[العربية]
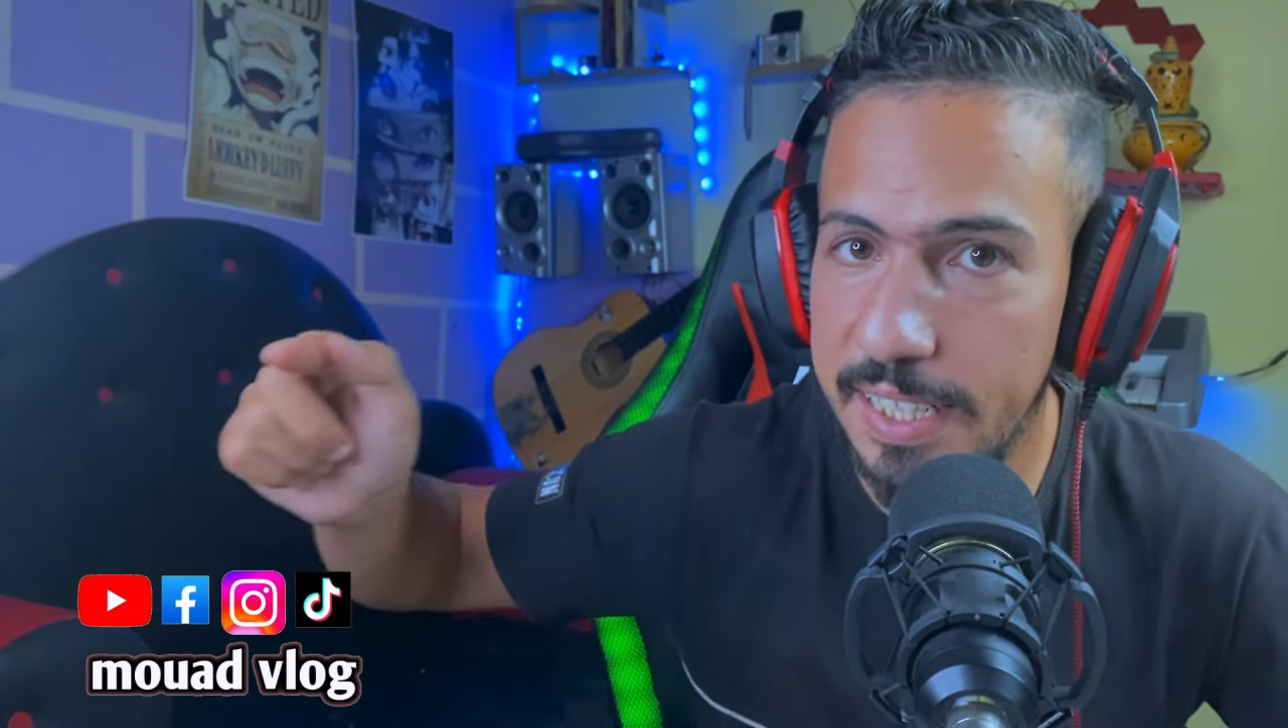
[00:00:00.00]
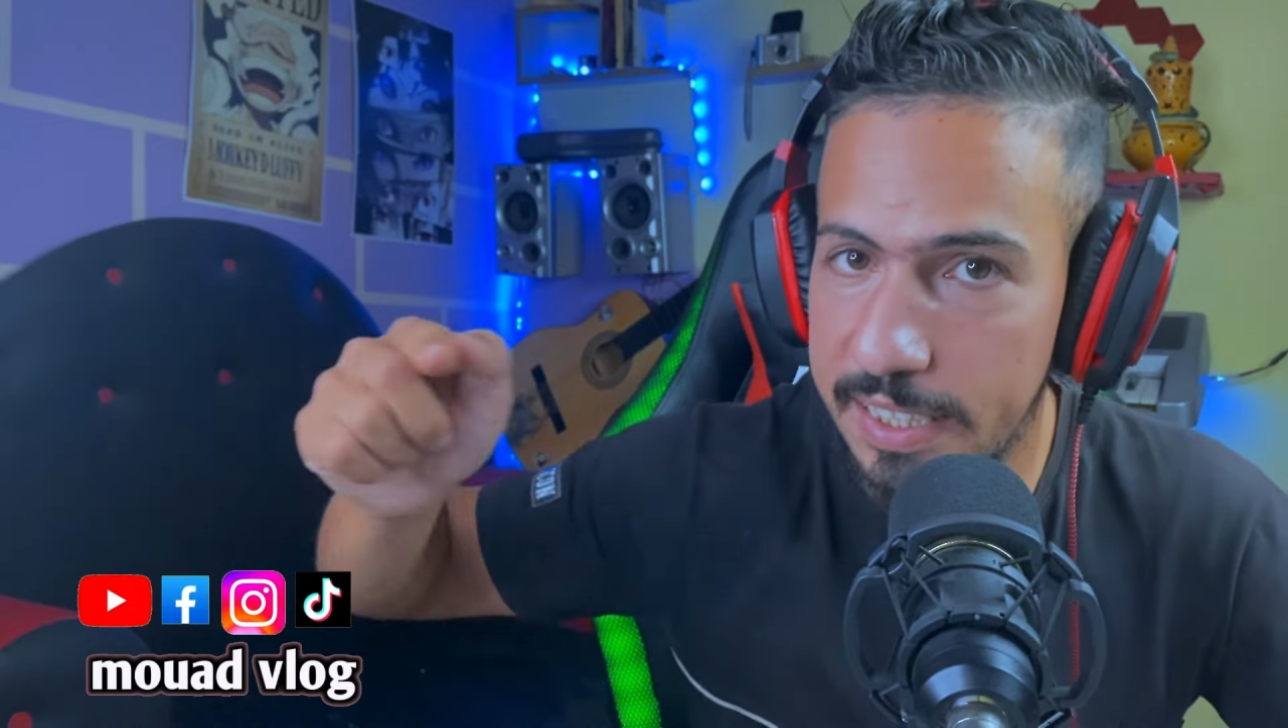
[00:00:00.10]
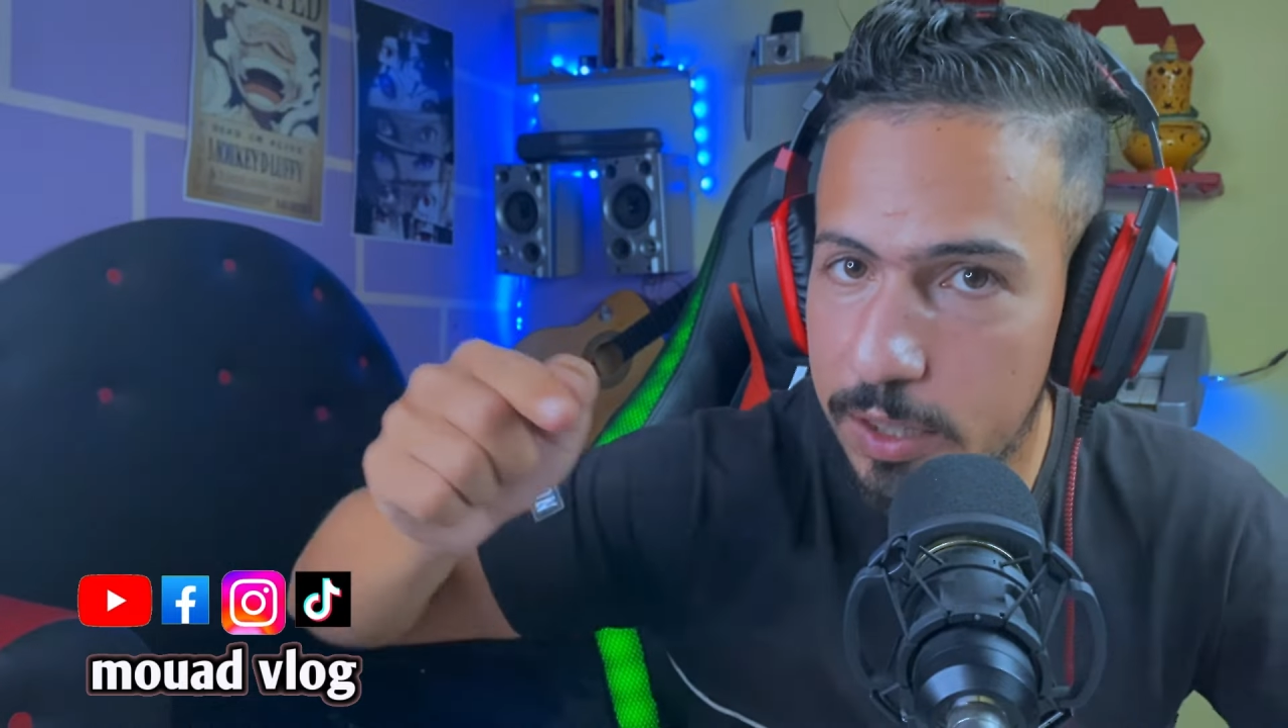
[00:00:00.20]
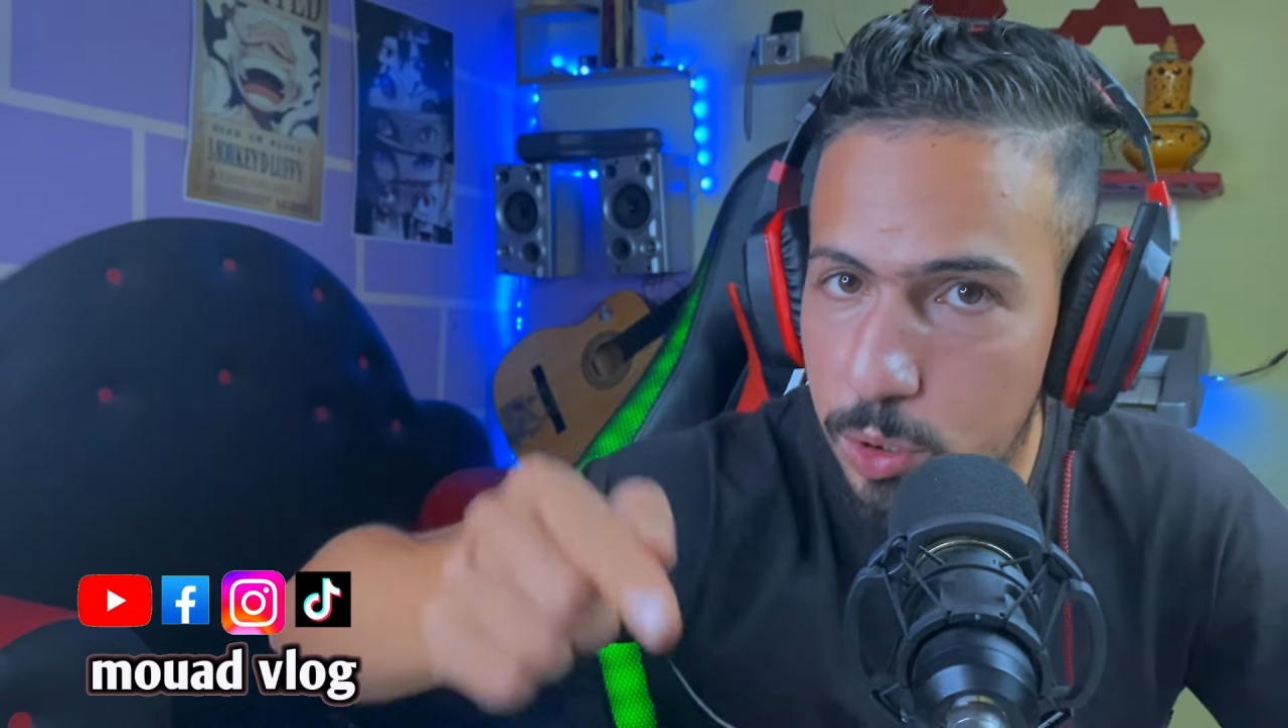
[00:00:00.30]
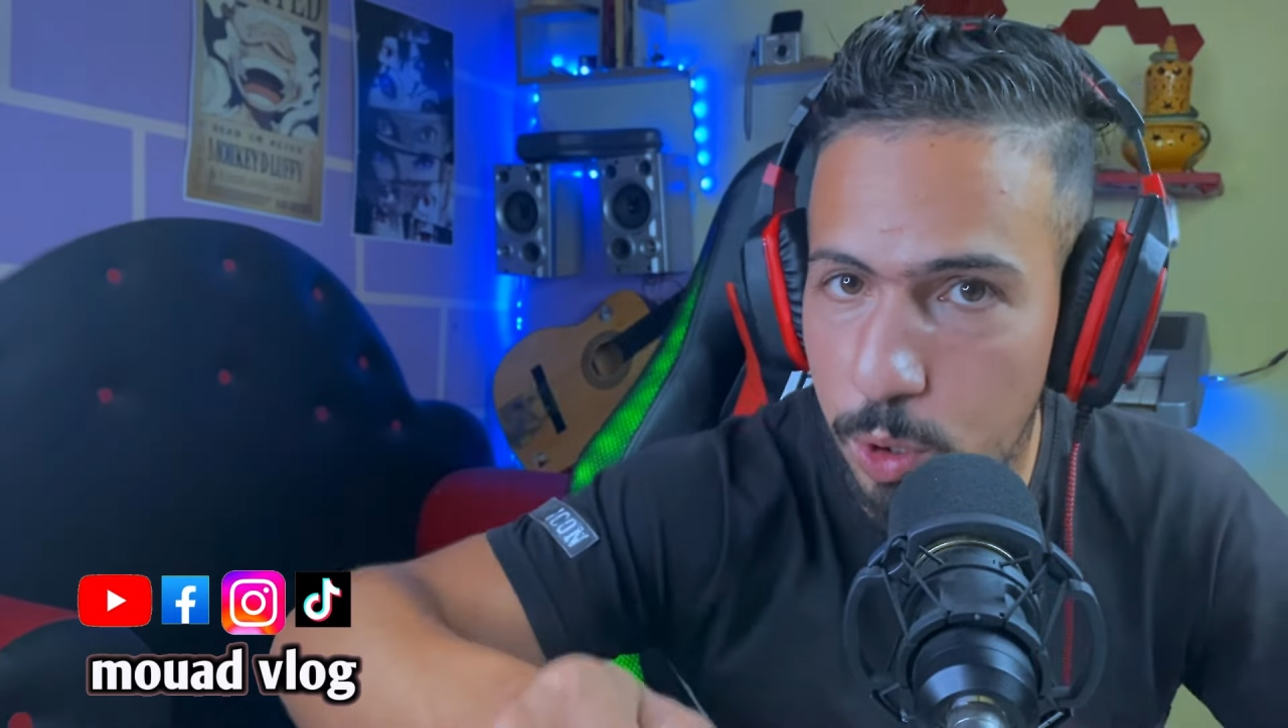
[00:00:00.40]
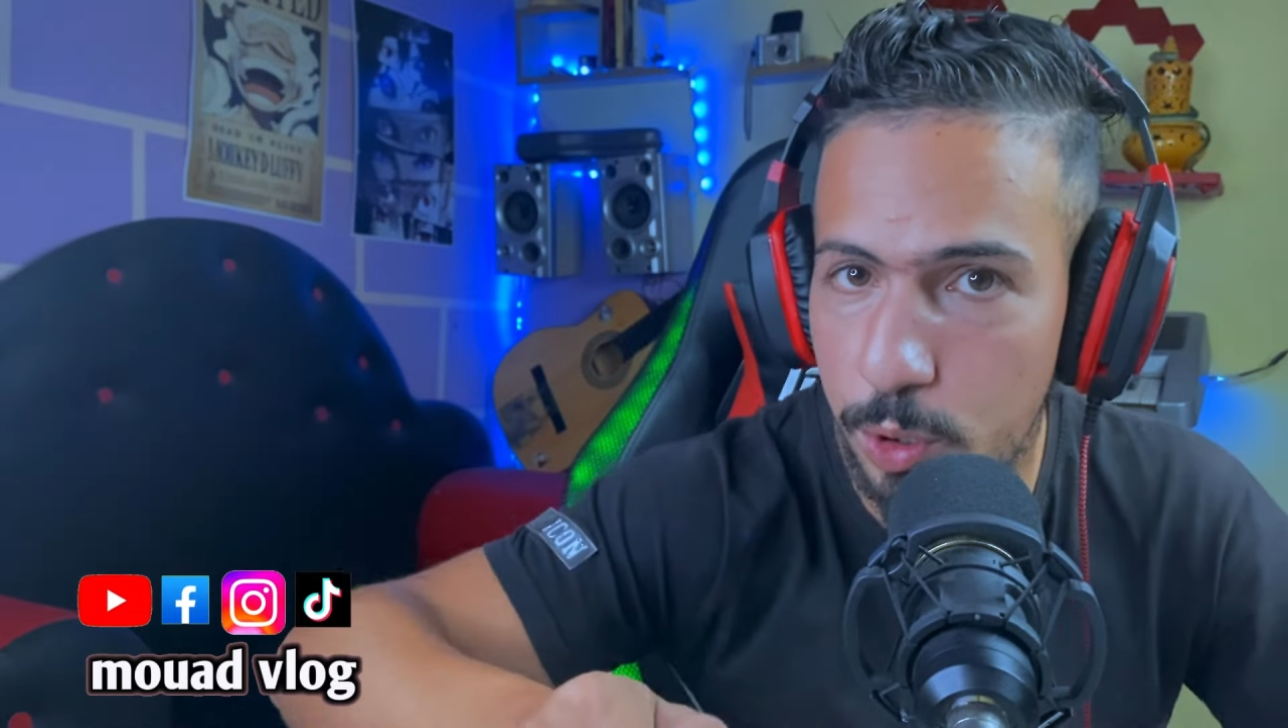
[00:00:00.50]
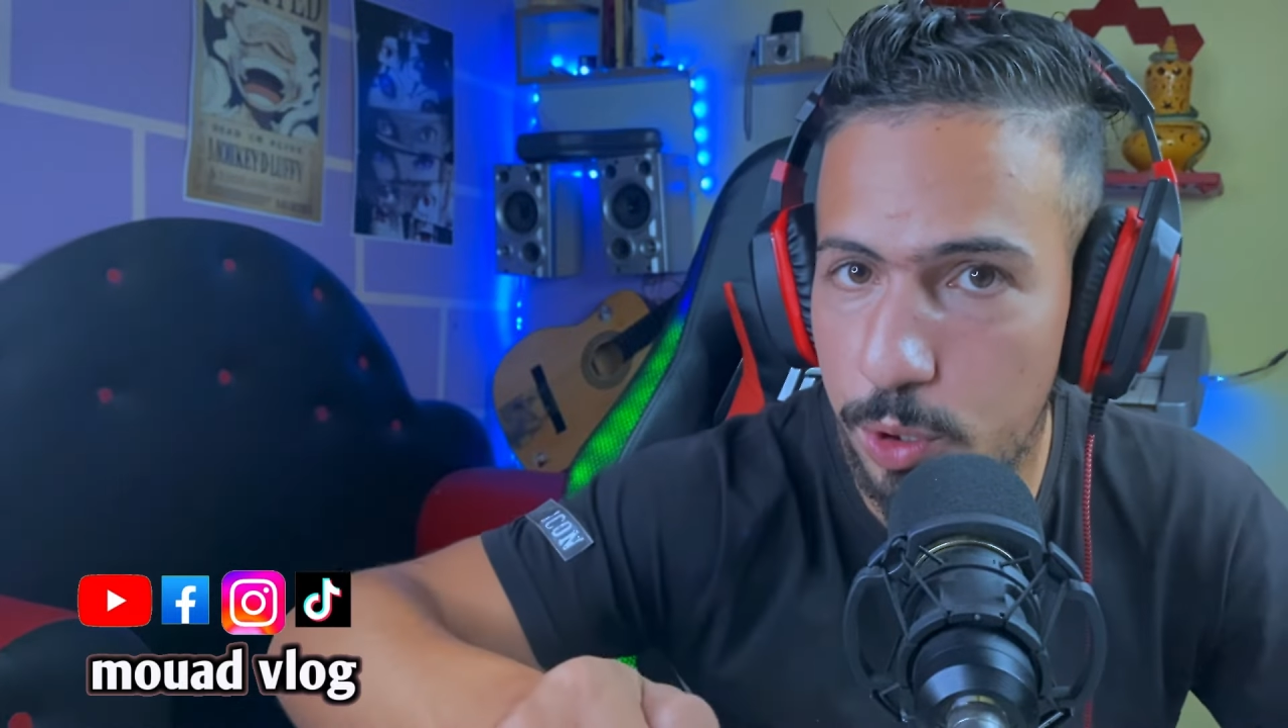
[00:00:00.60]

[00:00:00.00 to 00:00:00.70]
غادي يدخلوا